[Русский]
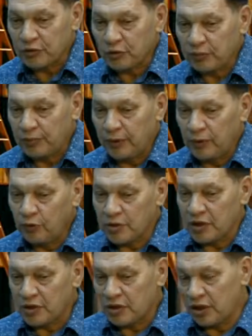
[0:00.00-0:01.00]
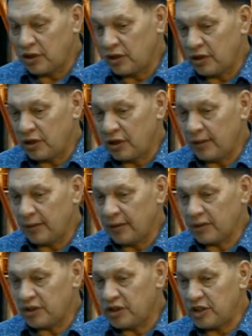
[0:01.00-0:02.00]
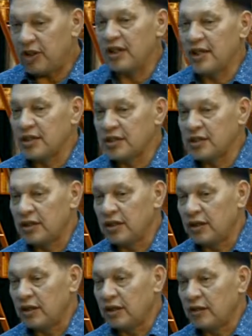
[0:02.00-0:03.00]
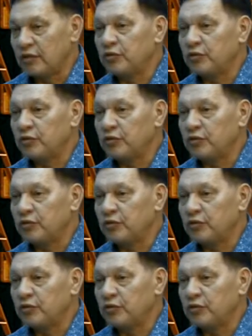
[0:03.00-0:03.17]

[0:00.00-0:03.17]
вот приносят все эти э, съезды, угу.